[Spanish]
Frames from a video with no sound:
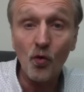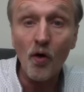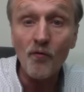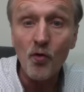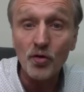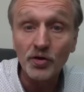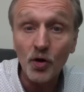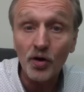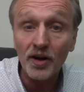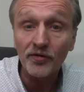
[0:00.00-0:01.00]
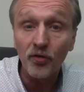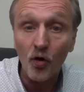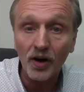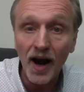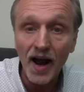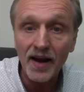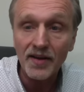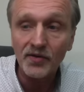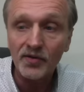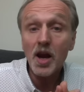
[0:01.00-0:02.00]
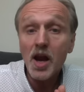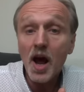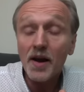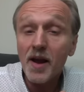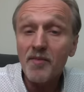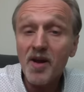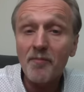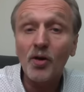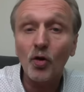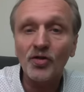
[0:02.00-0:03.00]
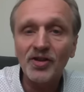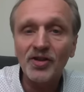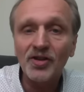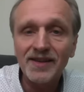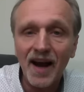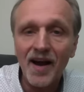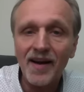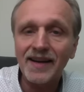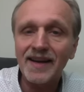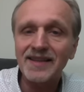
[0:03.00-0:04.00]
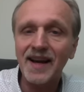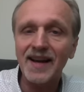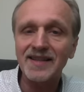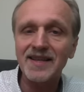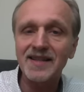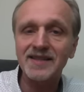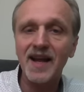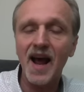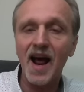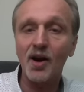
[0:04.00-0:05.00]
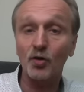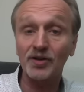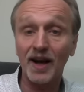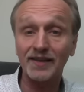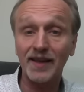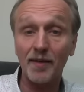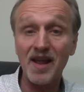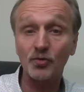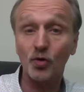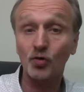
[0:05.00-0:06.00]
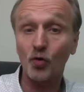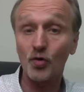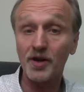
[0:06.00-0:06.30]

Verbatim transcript: convulsiones focales y anemia microcítica que se resiste a los tratamientos con